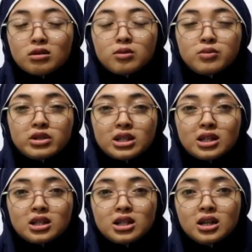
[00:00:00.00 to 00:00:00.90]
Terus
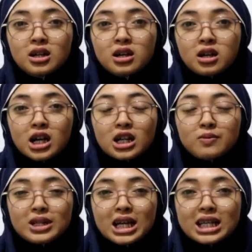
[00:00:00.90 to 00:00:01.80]
mungkin nanti kalau
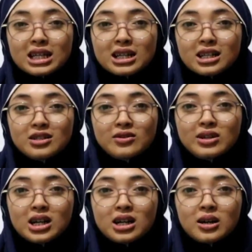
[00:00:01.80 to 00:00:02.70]
melahirkan
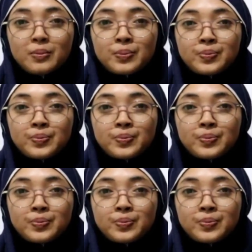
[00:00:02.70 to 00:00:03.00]
juga